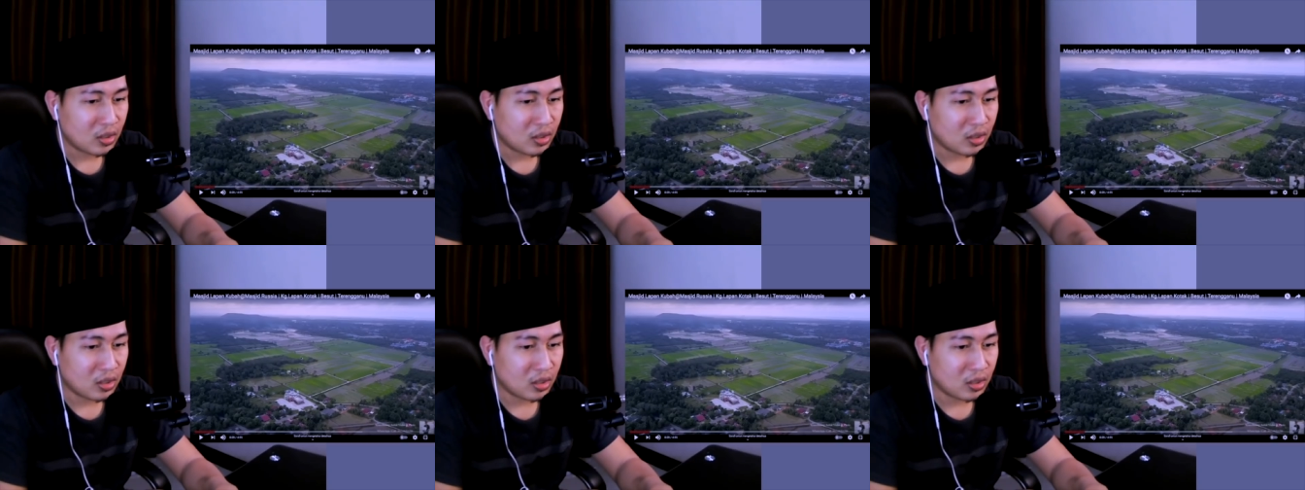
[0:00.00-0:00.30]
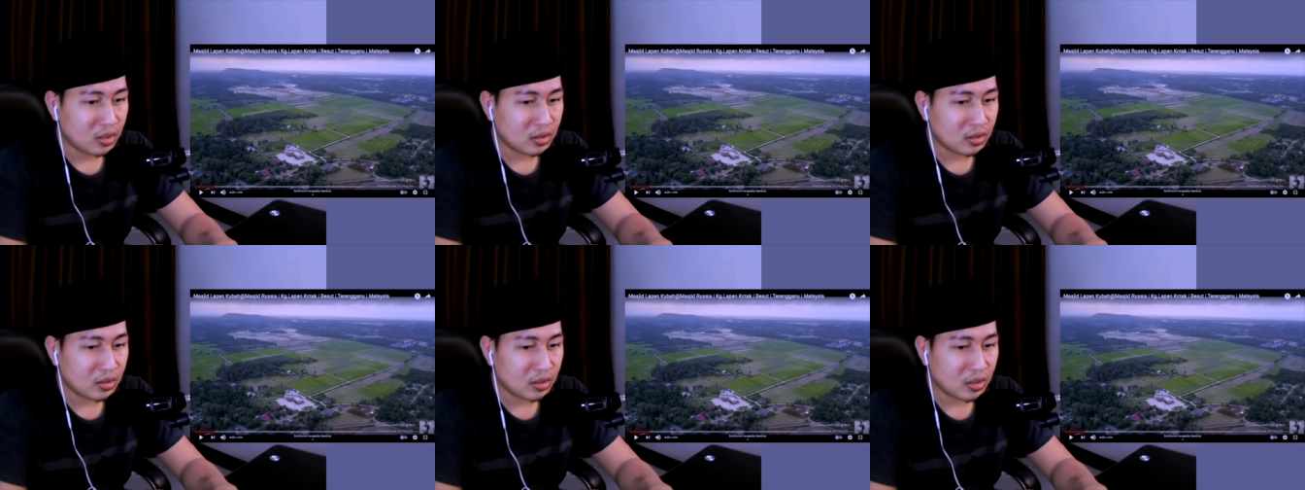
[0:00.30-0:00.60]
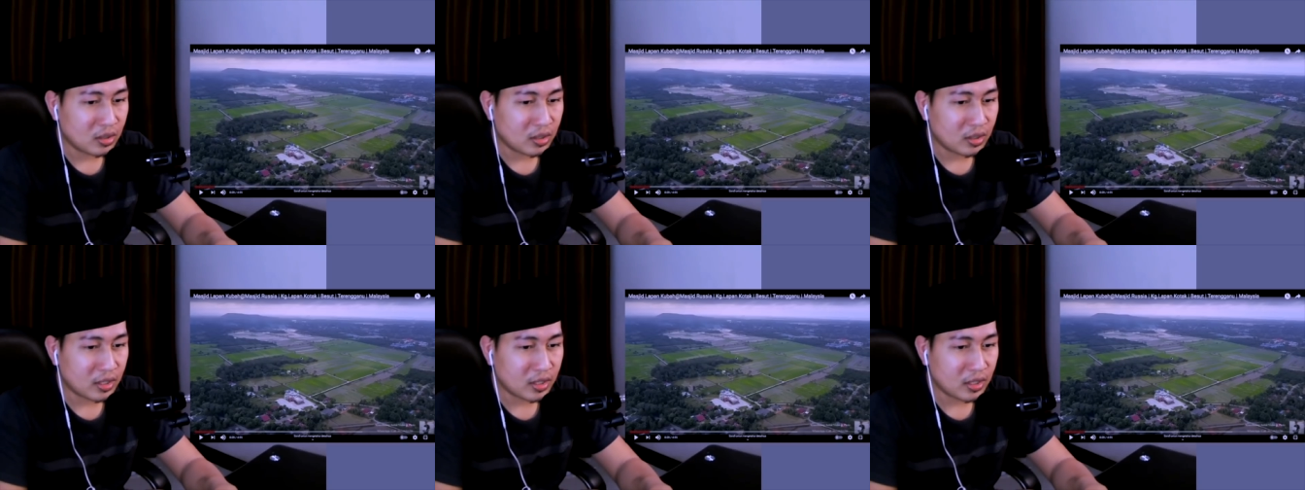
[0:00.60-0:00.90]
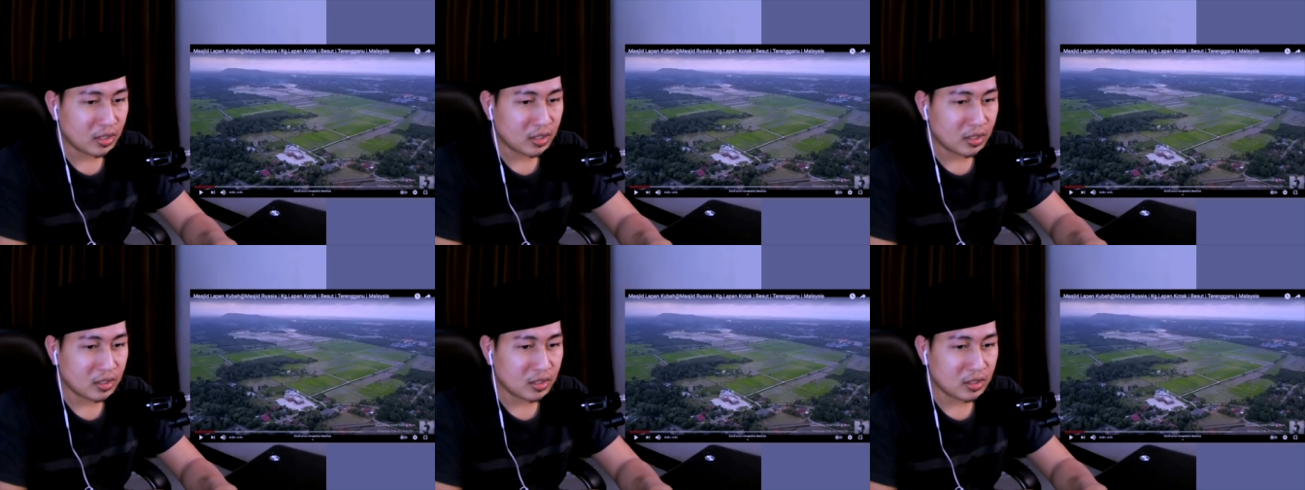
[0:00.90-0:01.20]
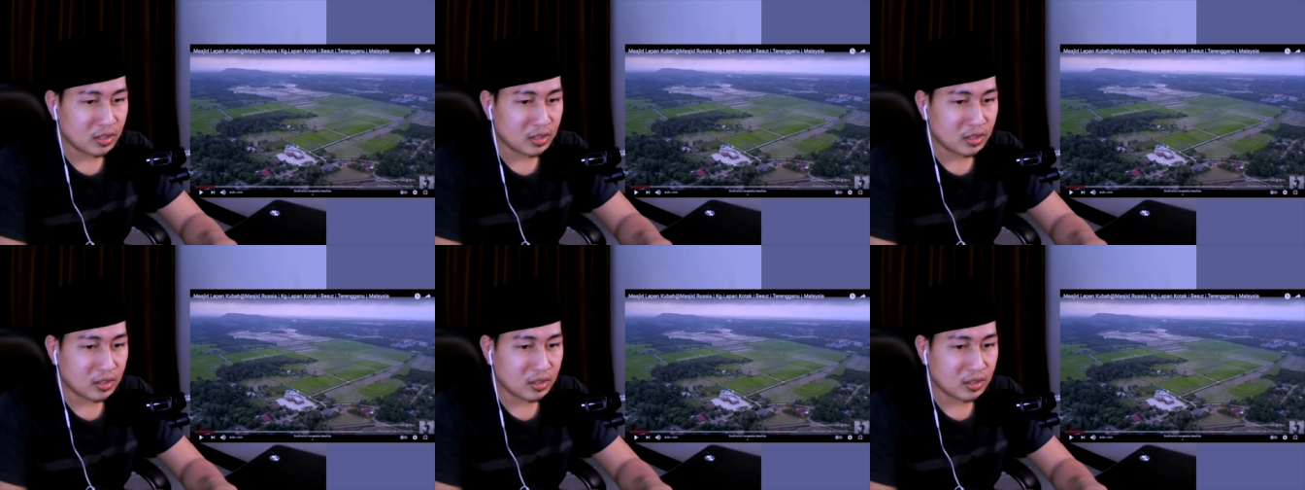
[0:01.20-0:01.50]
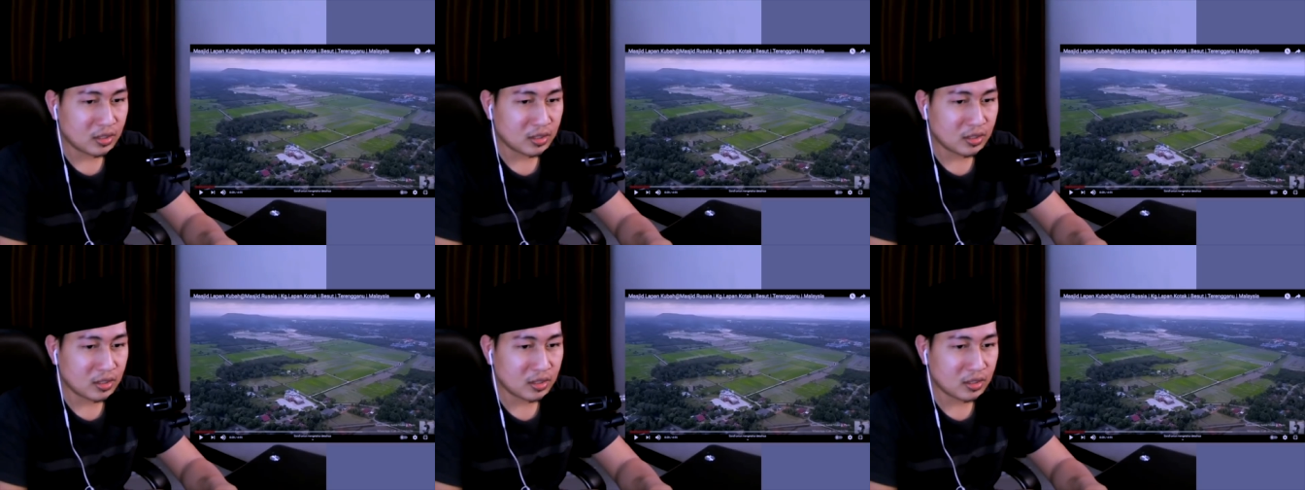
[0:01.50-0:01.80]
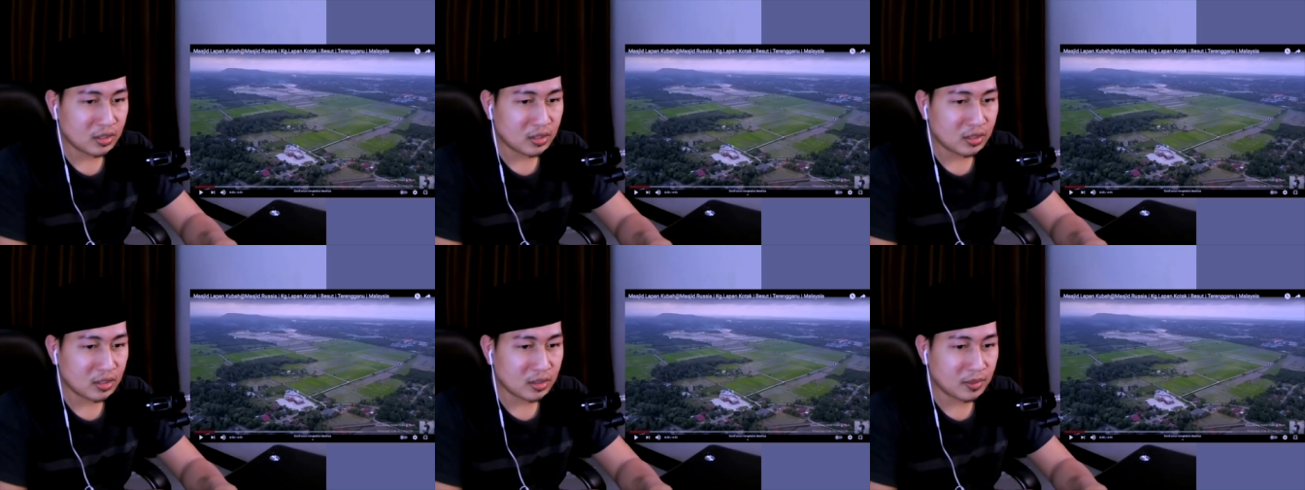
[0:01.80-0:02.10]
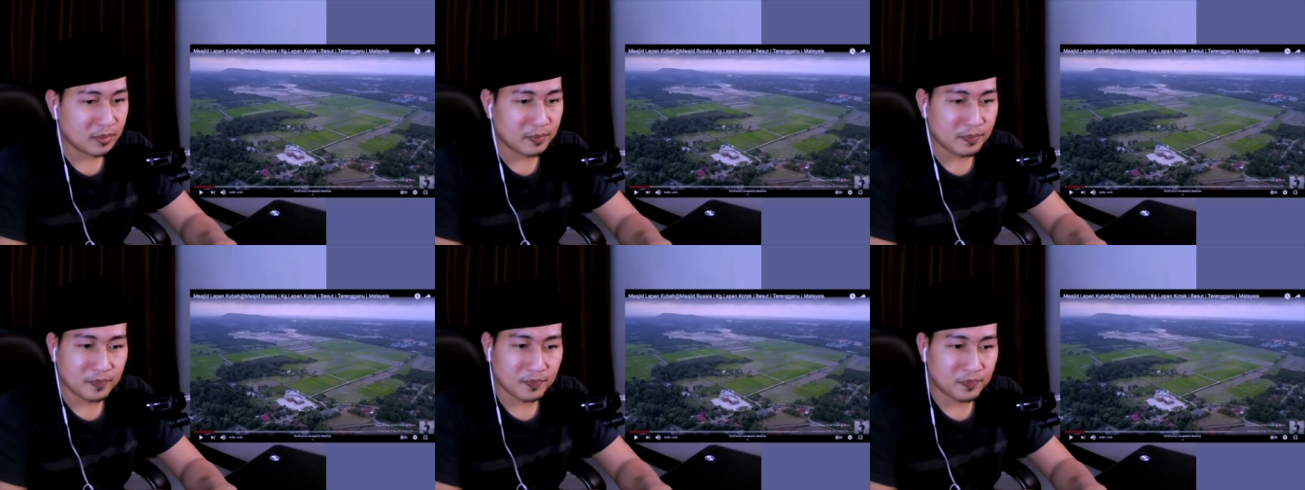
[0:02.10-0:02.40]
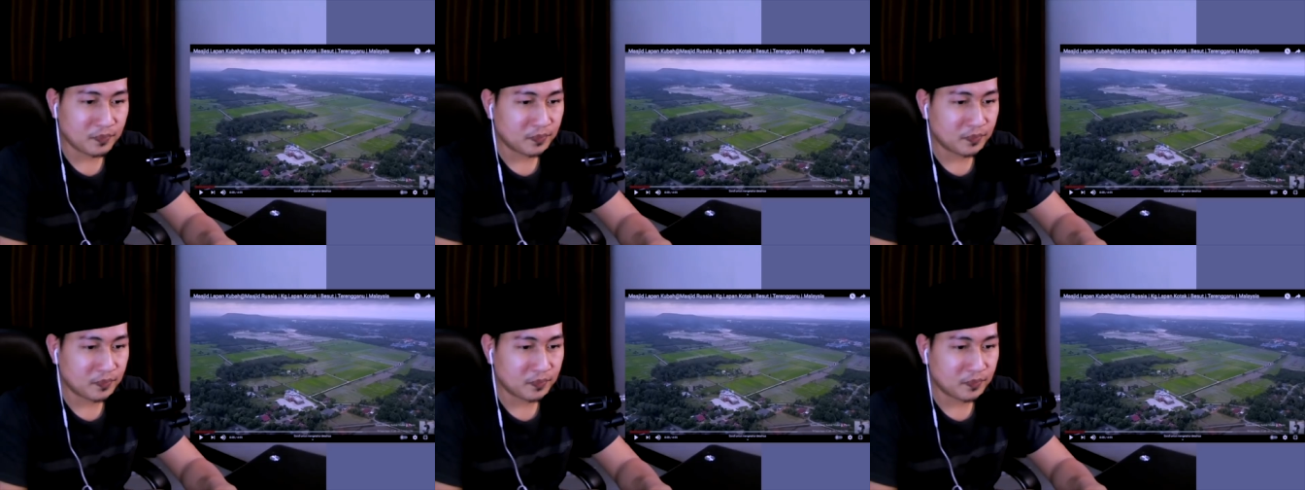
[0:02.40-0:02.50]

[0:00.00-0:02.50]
Allah kirim